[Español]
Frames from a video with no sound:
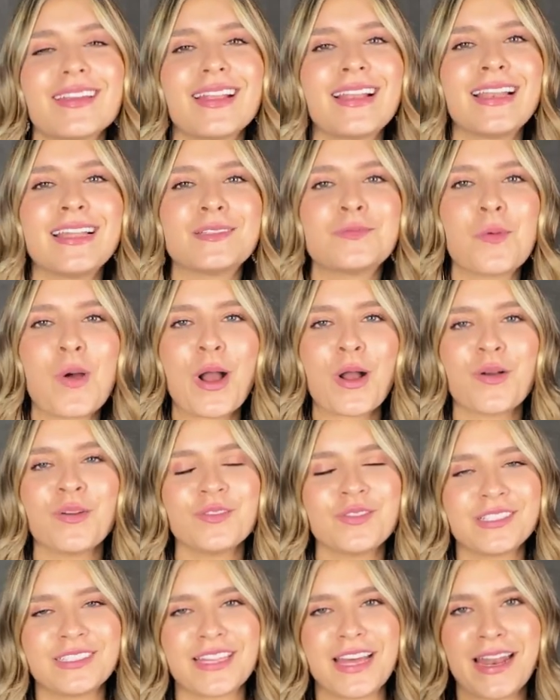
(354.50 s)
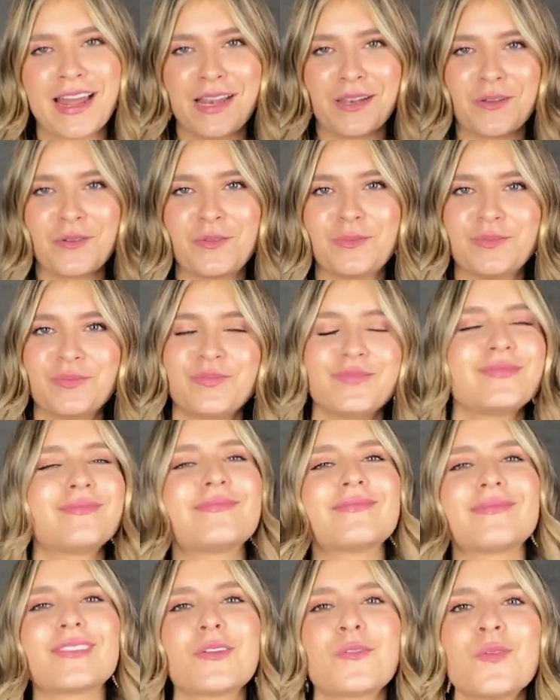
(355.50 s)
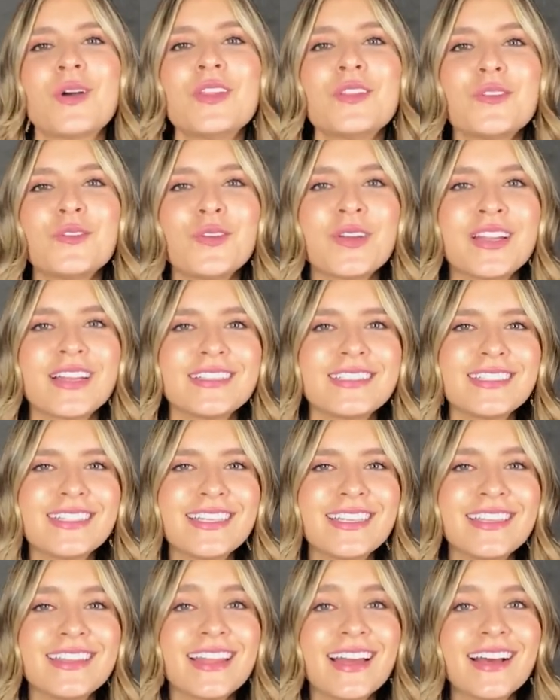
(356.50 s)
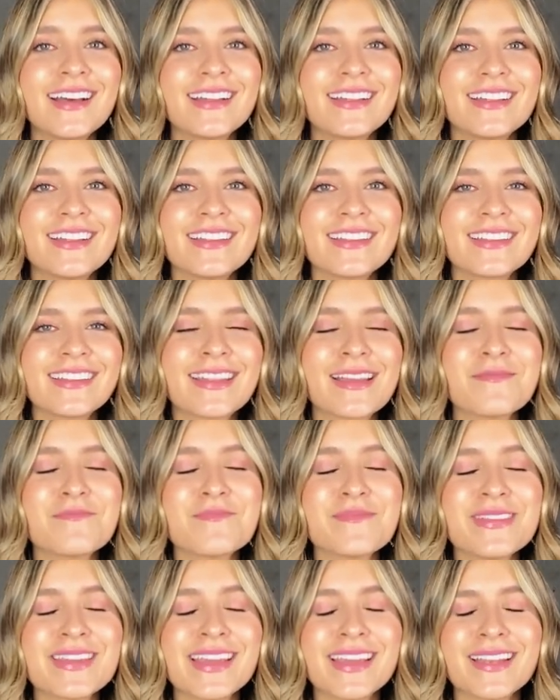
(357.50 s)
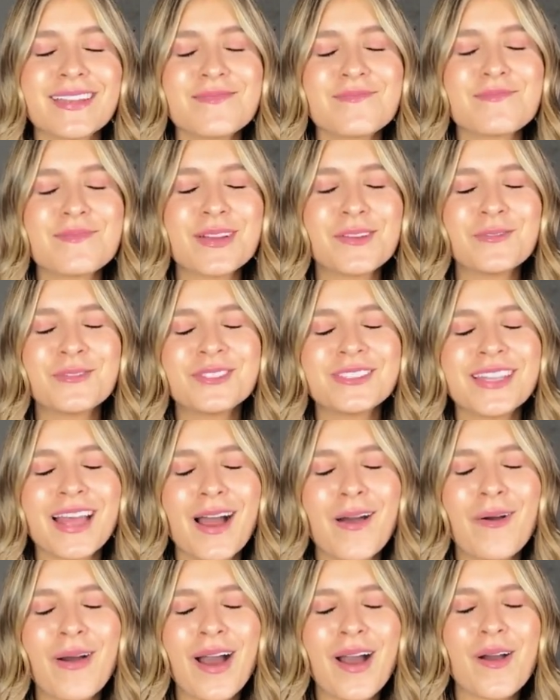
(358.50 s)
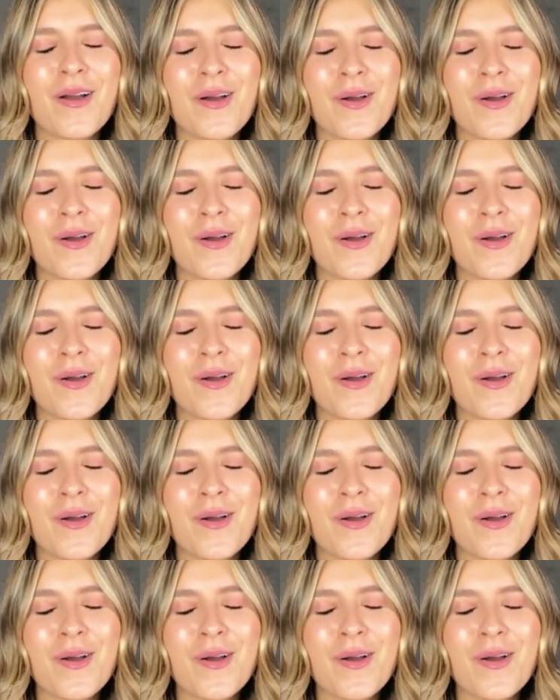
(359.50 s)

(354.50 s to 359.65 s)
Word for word: Les voy a confesar algo. Cuando yo era chiquita, también me gustaba.